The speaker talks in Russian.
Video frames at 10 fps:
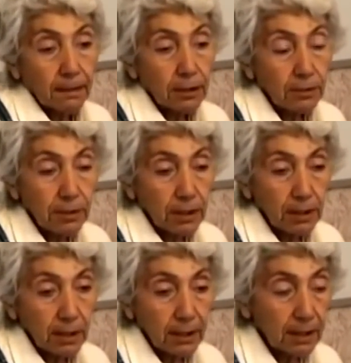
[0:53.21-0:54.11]

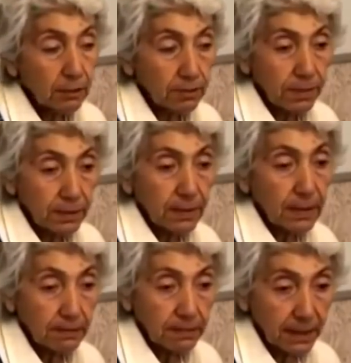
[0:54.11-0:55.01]
желудок для того, чтобы
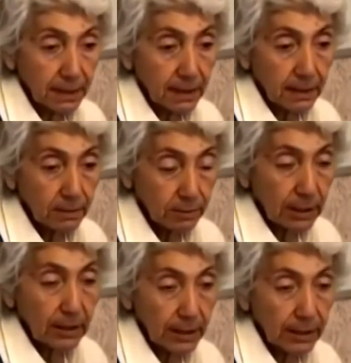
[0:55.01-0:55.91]
переварить мясо,
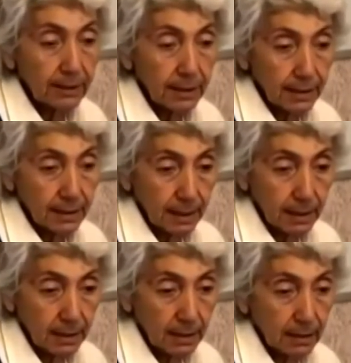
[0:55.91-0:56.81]
нужна кислая
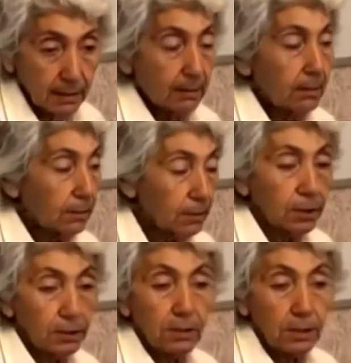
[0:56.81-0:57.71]
среда. То
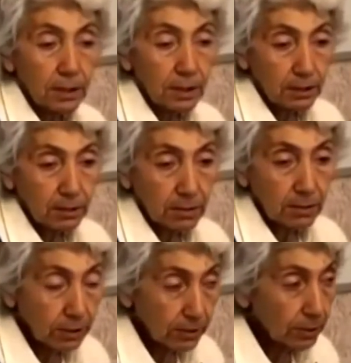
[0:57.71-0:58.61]
есть желудочный сок.
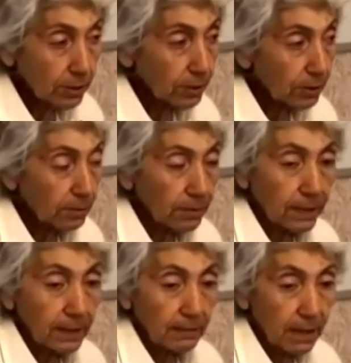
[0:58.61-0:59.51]
Но желудочный сок
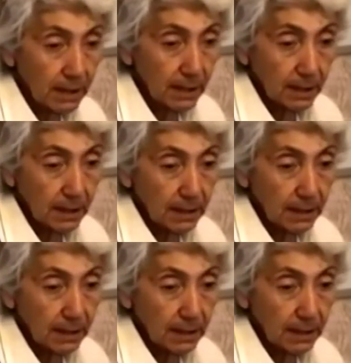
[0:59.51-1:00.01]
бывает менее